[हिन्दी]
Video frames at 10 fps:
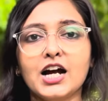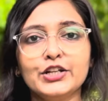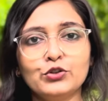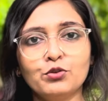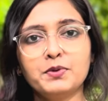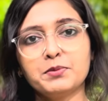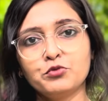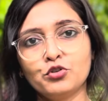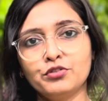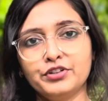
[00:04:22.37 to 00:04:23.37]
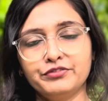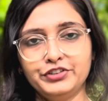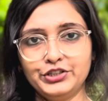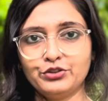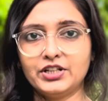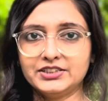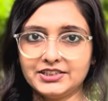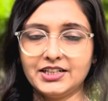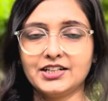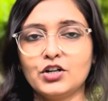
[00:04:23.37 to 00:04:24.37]
आई होप आपको वीडियो
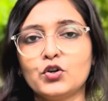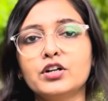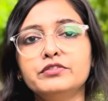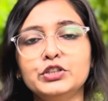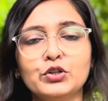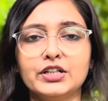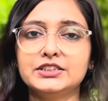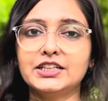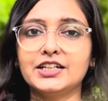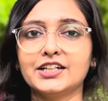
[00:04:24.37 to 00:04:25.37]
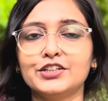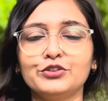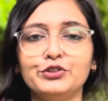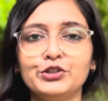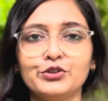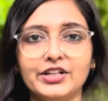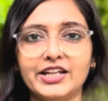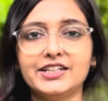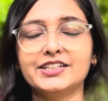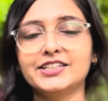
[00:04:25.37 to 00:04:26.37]
अच्छा लगा होगा वीडियो अच्छा लगा तो वीडियो को
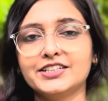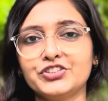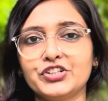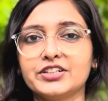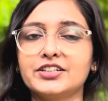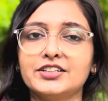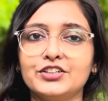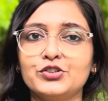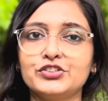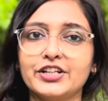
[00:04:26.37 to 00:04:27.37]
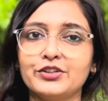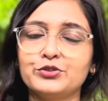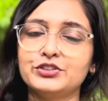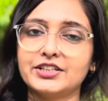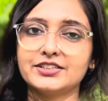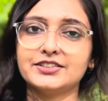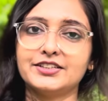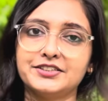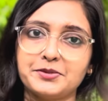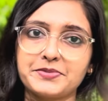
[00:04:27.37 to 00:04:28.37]
लाइक कर देना शेयर कर देना और चैनल को ज़्यादा से
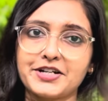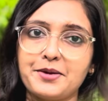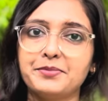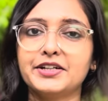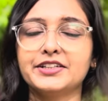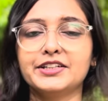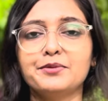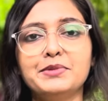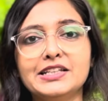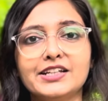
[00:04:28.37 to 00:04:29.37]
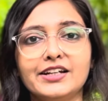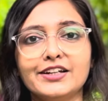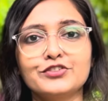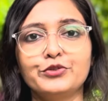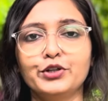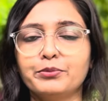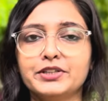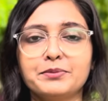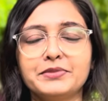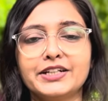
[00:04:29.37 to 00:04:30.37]
ज़्यादा सब्सक्राइब कर देना मिलता है नेक्स्ट वीडियो में
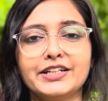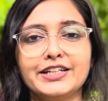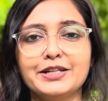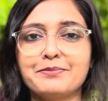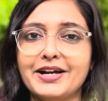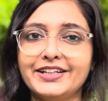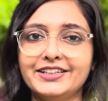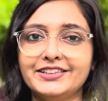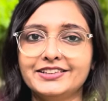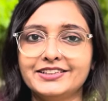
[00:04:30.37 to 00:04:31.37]
तब तक के लिए बाय